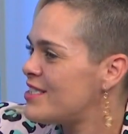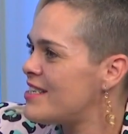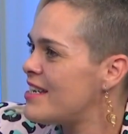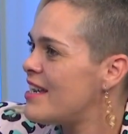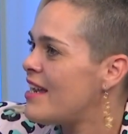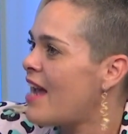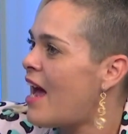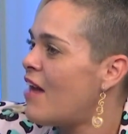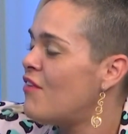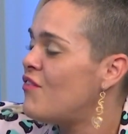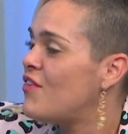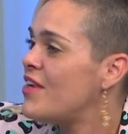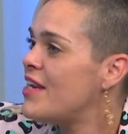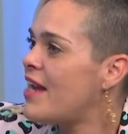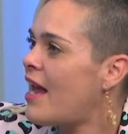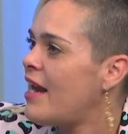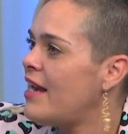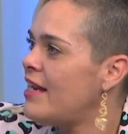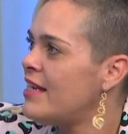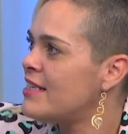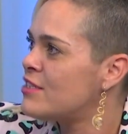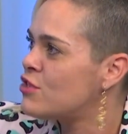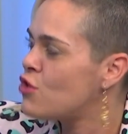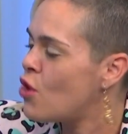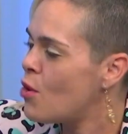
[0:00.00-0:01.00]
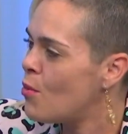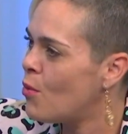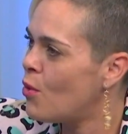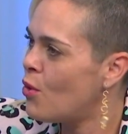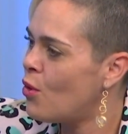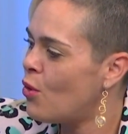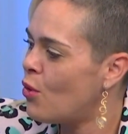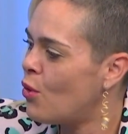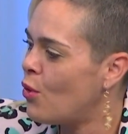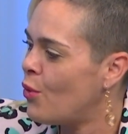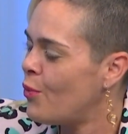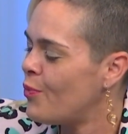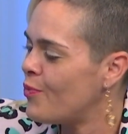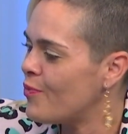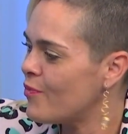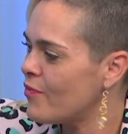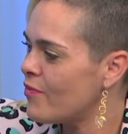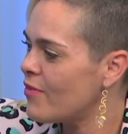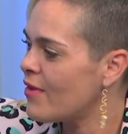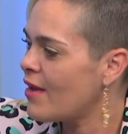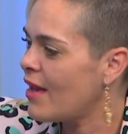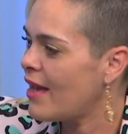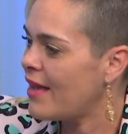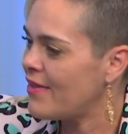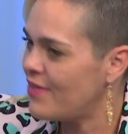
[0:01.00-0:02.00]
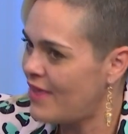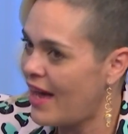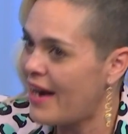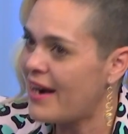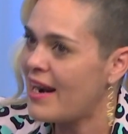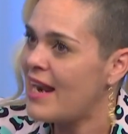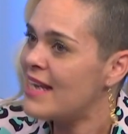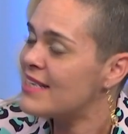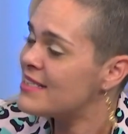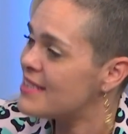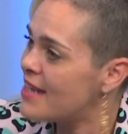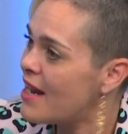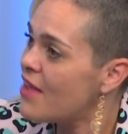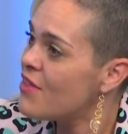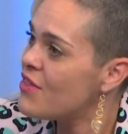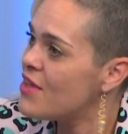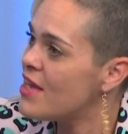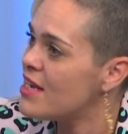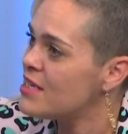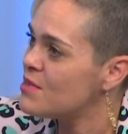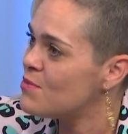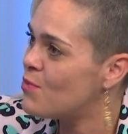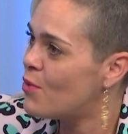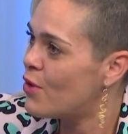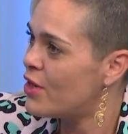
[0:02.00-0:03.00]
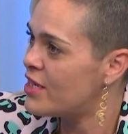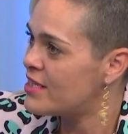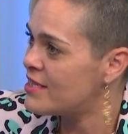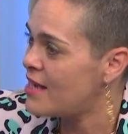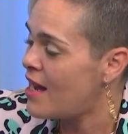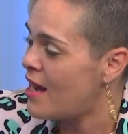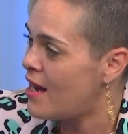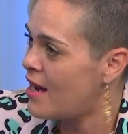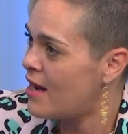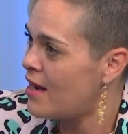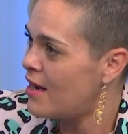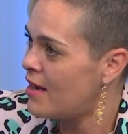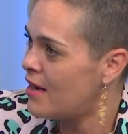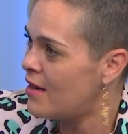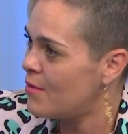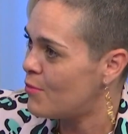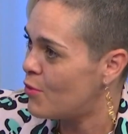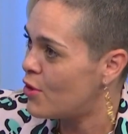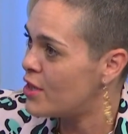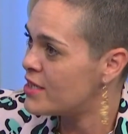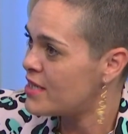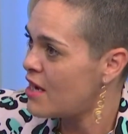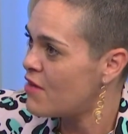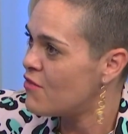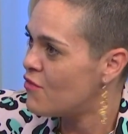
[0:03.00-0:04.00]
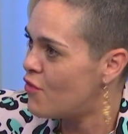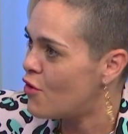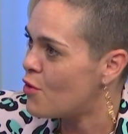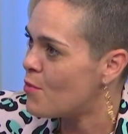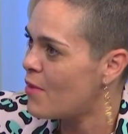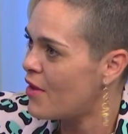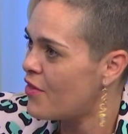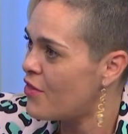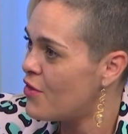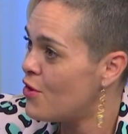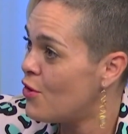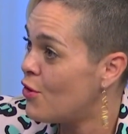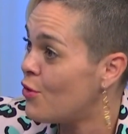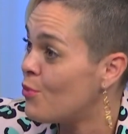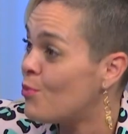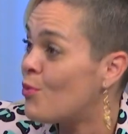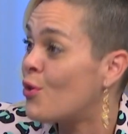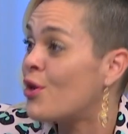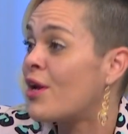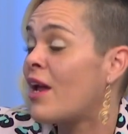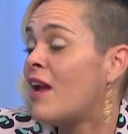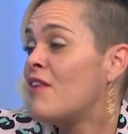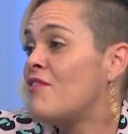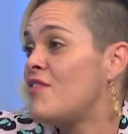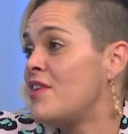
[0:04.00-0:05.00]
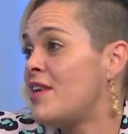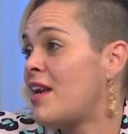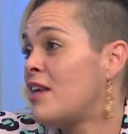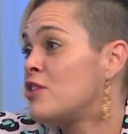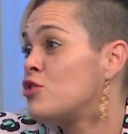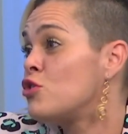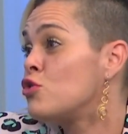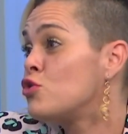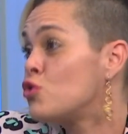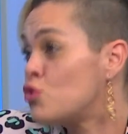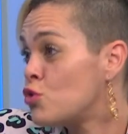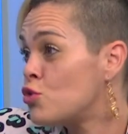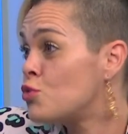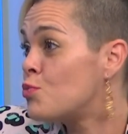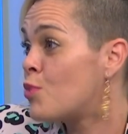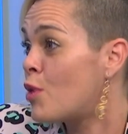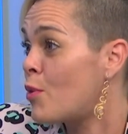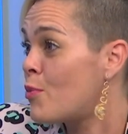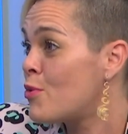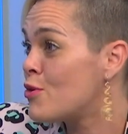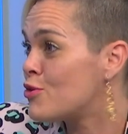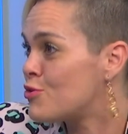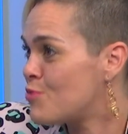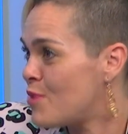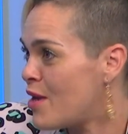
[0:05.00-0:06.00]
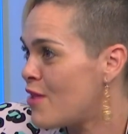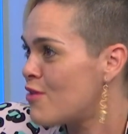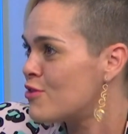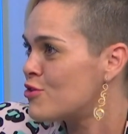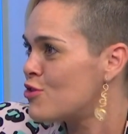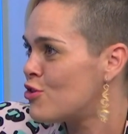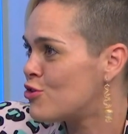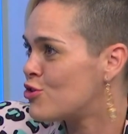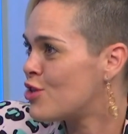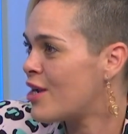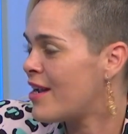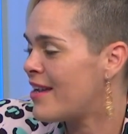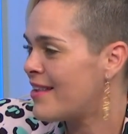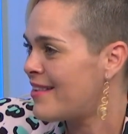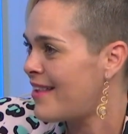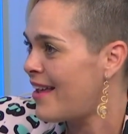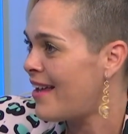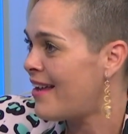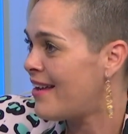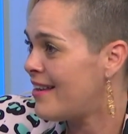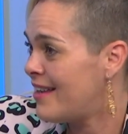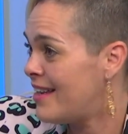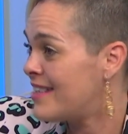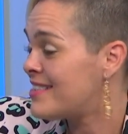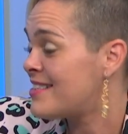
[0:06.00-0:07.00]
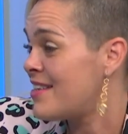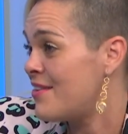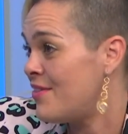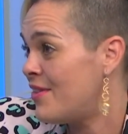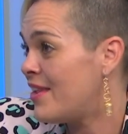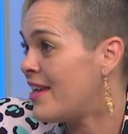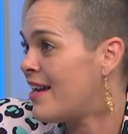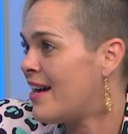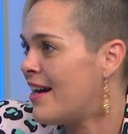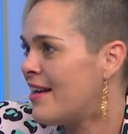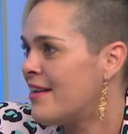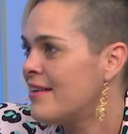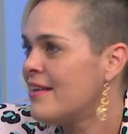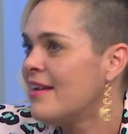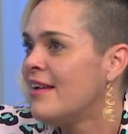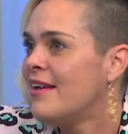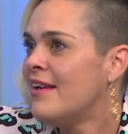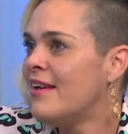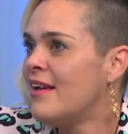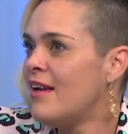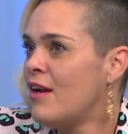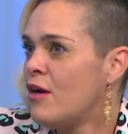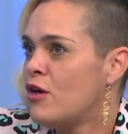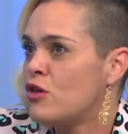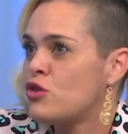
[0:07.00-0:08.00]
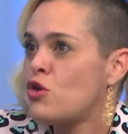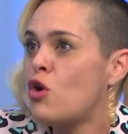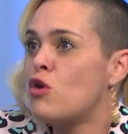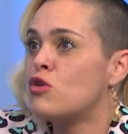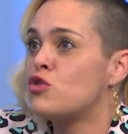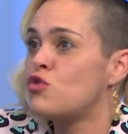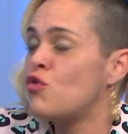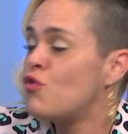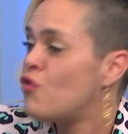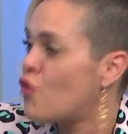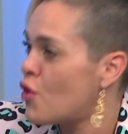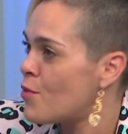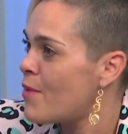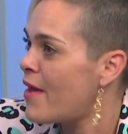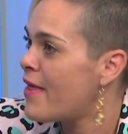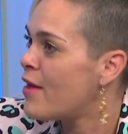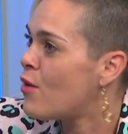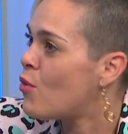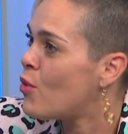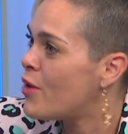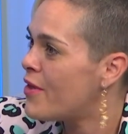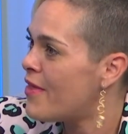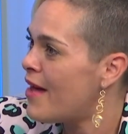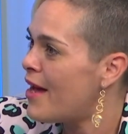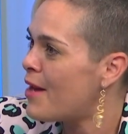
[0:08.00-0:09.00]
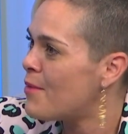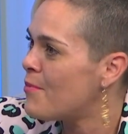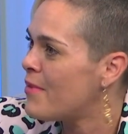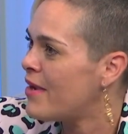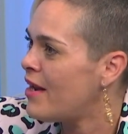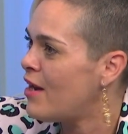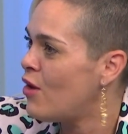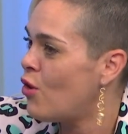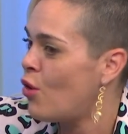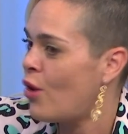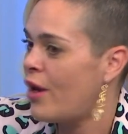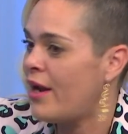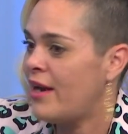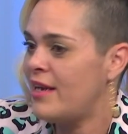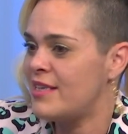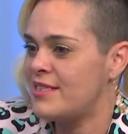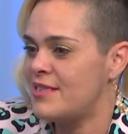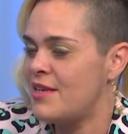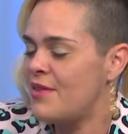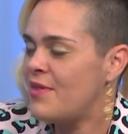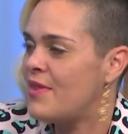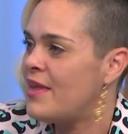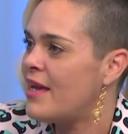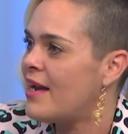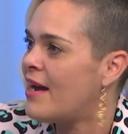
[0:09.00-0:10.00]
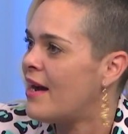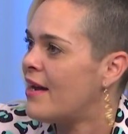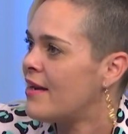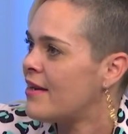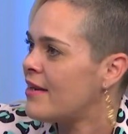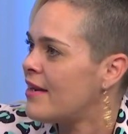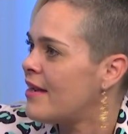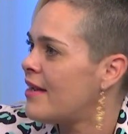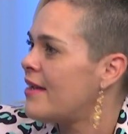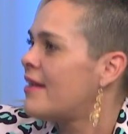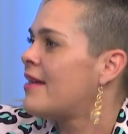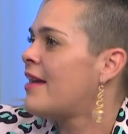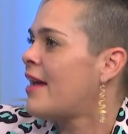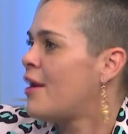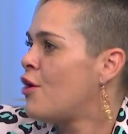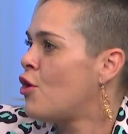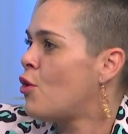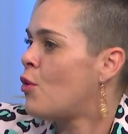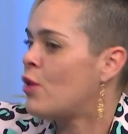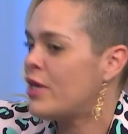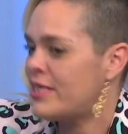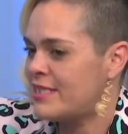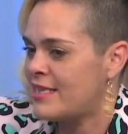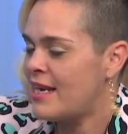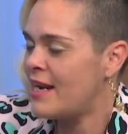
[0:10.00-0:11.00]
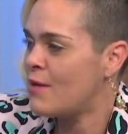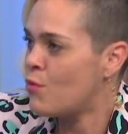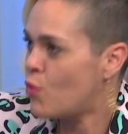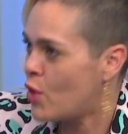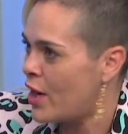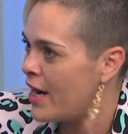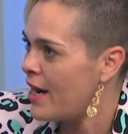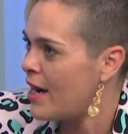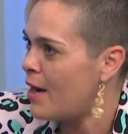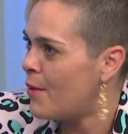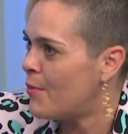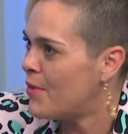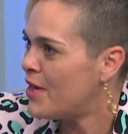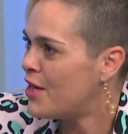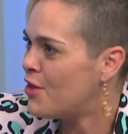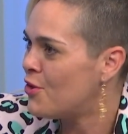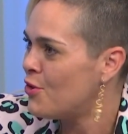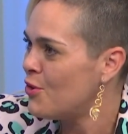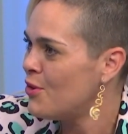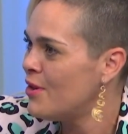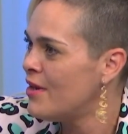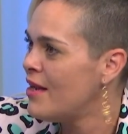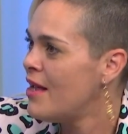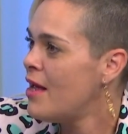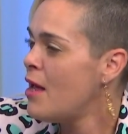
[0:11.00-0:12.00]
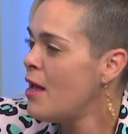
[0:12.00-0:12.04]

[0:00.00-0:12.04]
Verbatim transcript: sí, al final es como dar las gracias por esa, por esa información, porque al final son sus propios miedos los que te, les indican o su forma de cuidarme, lo que les indican que no es el buen camino.